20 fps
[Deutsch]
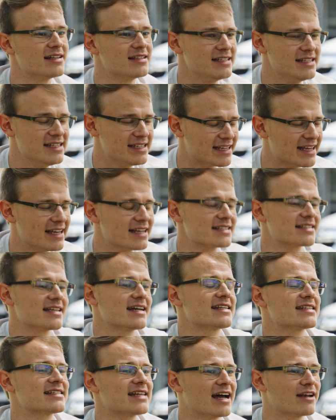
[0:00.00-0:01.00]
die
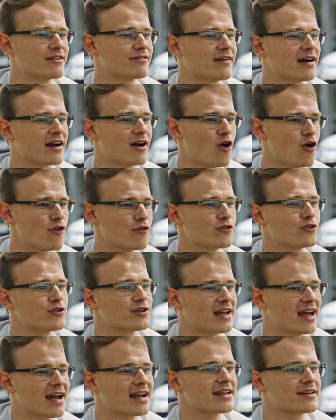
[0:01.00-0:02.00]
gegenseitig anfangen, offen
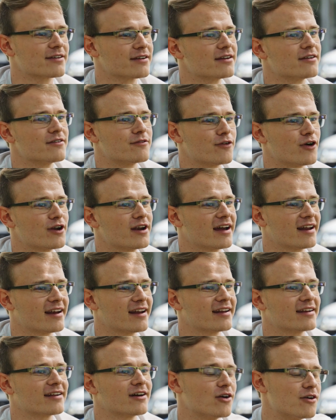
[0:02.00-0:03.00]
und ehrlich
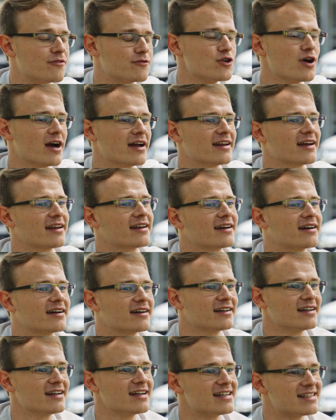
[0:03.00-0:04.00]
voneinander, äh, füreinander
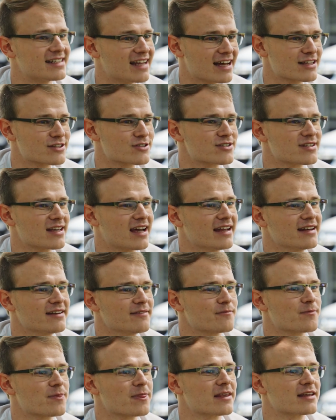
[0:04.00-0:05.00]
da zu sein,
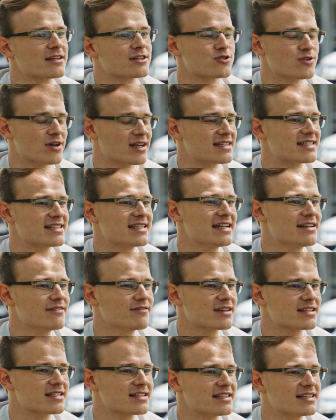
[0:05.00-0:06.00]
zu erzählen,
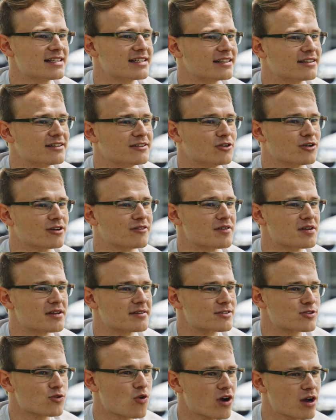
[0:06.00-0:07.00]
was ihnen
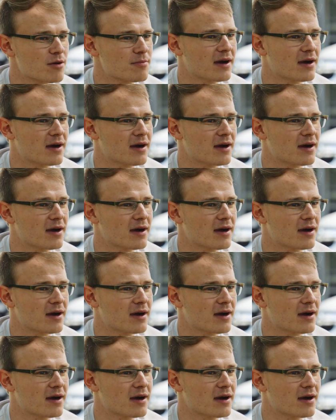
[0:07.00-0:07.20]
irgendwie Sorge